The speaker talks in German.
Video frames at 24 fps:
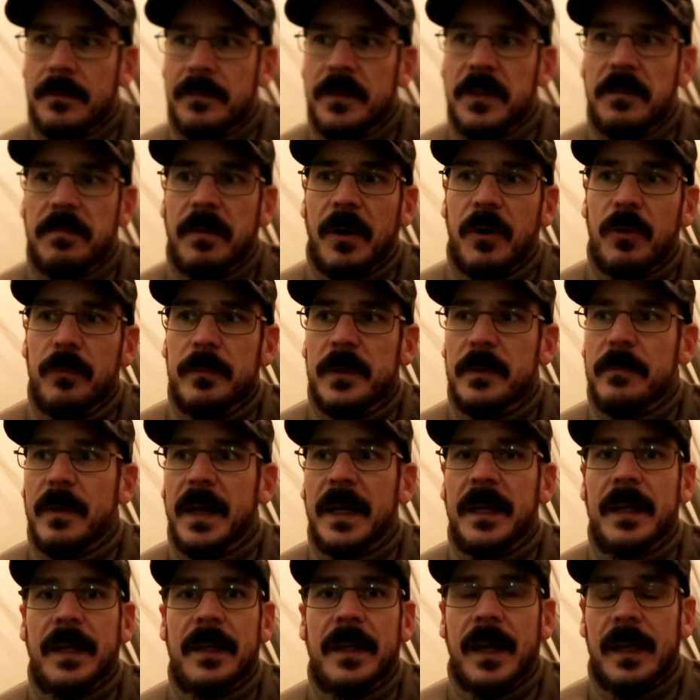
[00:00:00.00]
nicht warum ihr
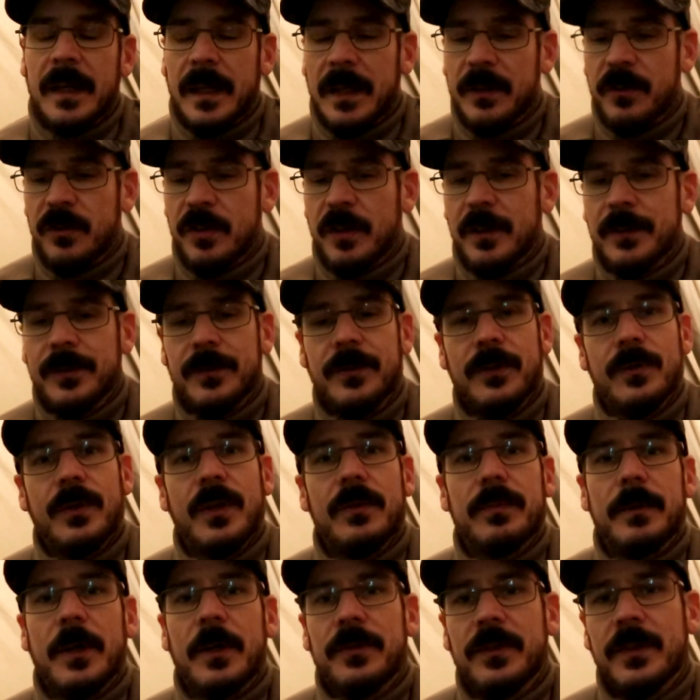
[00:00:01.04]
meinen Kanal anschaut und so,
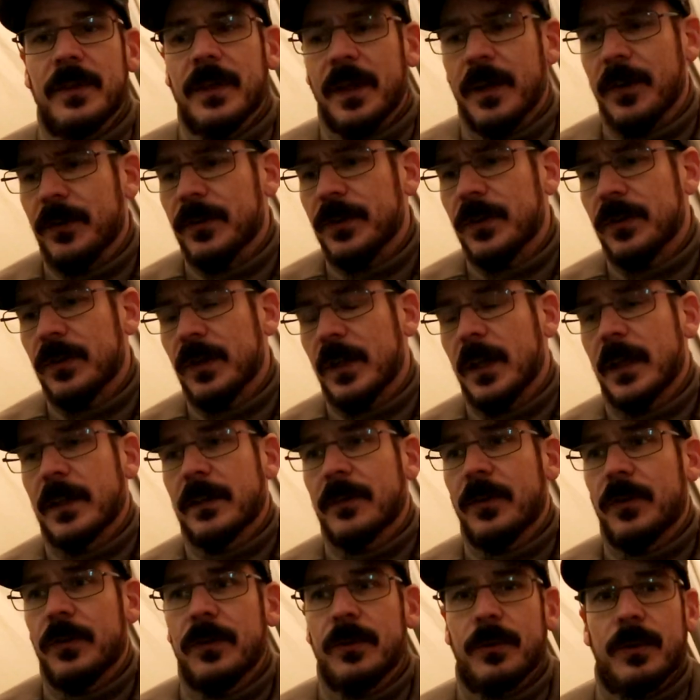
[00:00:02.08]
das braucht ihr alles nicht sagen,
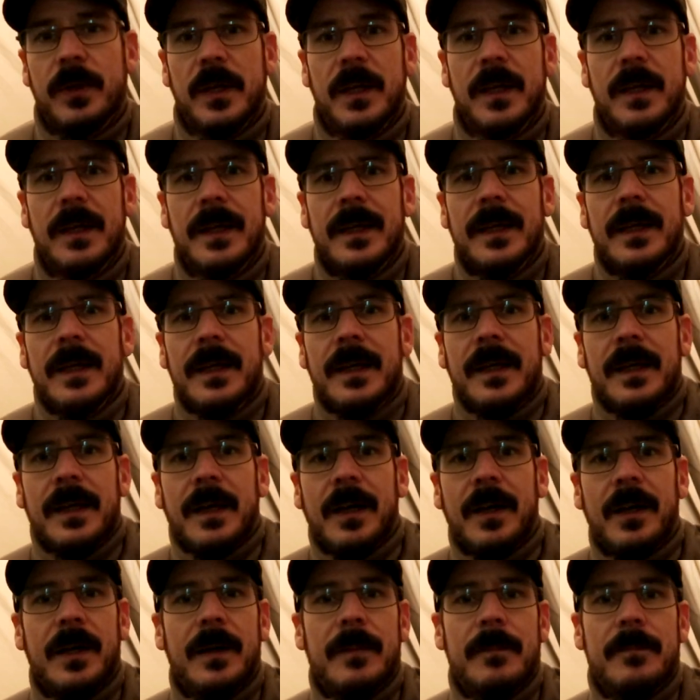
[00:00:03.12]
das ist okay.
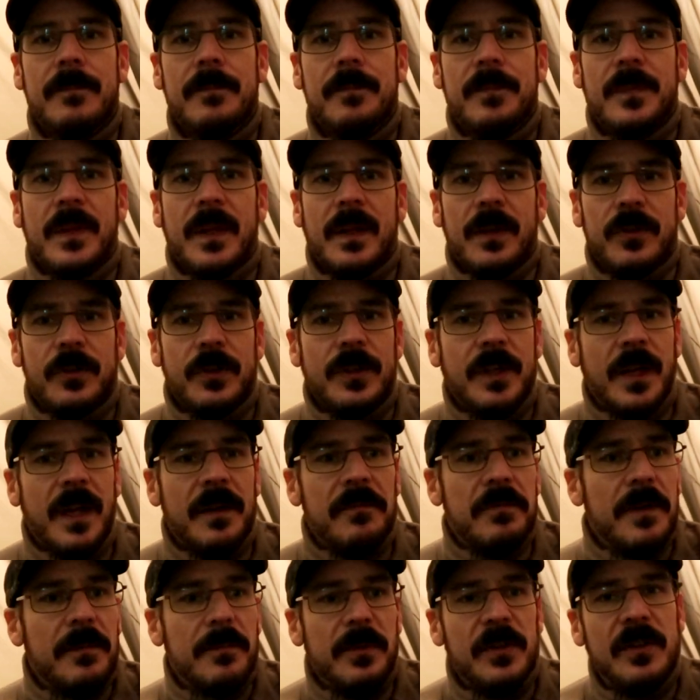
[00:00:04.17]
Ähm, sondern
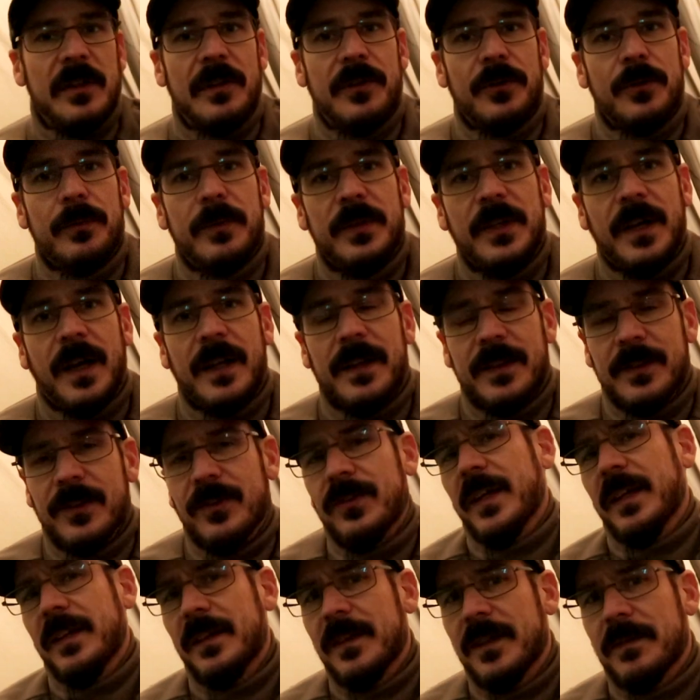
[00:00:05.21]
einfach ein bisschen so über die alten
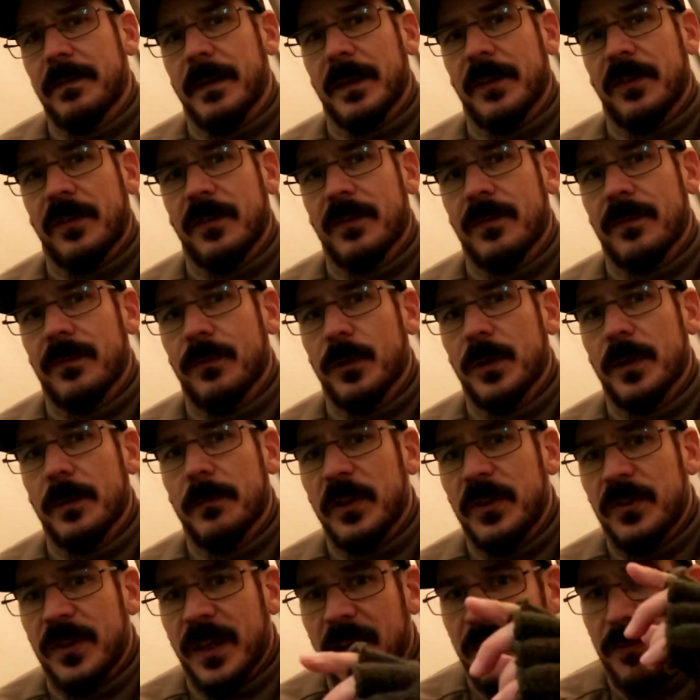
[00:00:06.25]
Zeiten quatschen. Würde
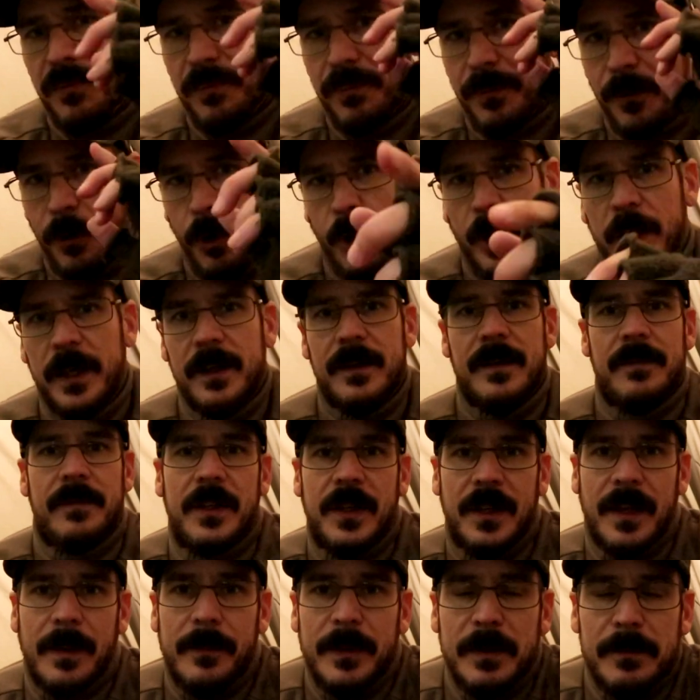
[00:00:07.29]
mich sehr freuen, wenn
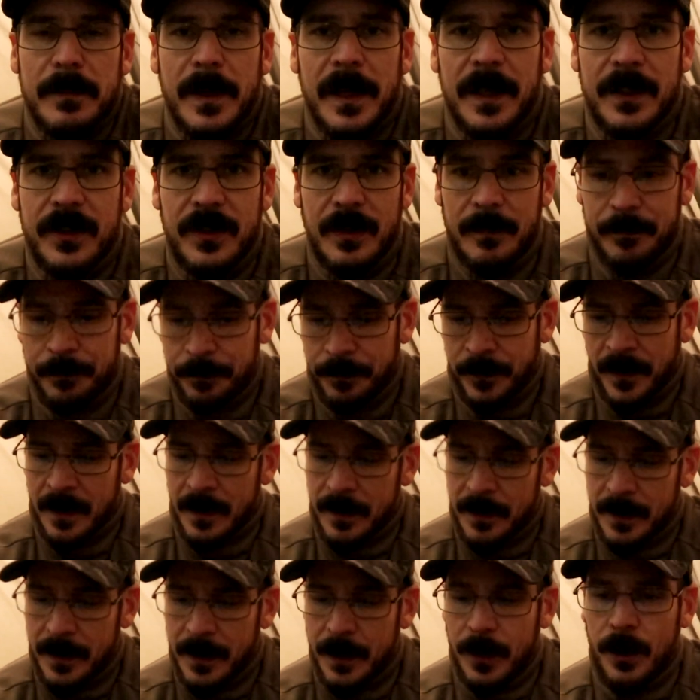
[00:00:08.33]
ihr da mitmacht.
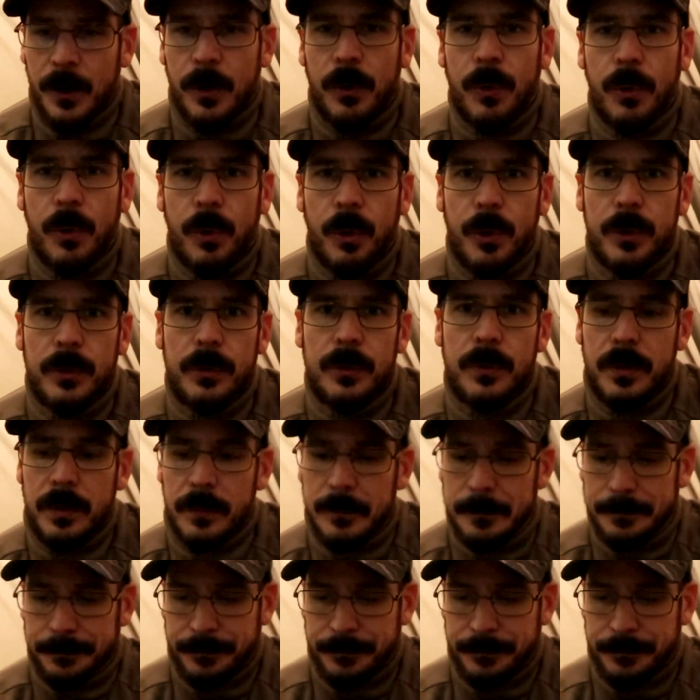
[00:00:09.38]
Und